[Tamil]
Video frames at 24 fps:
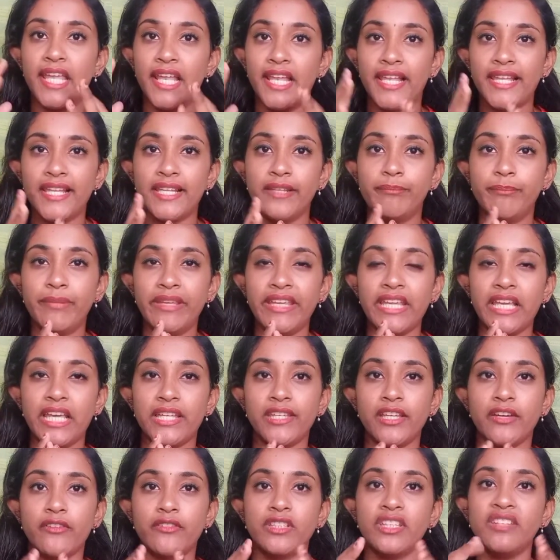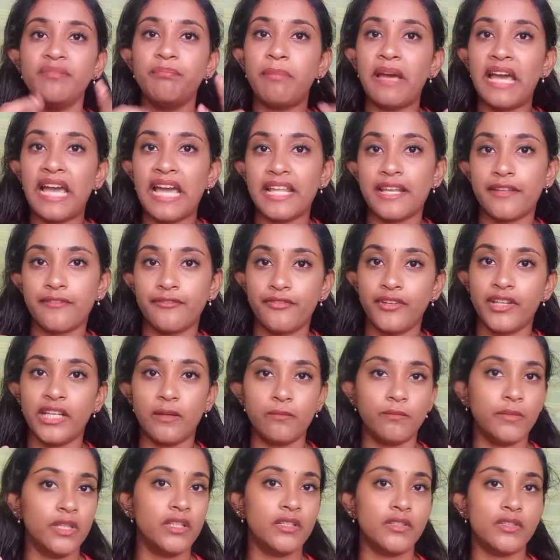எல்எல்பி அதாவது பேரஃபின்
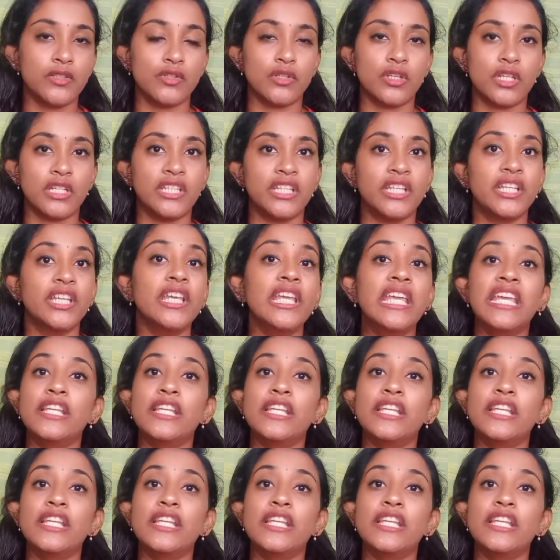அப்படின்னு சொல்கிறது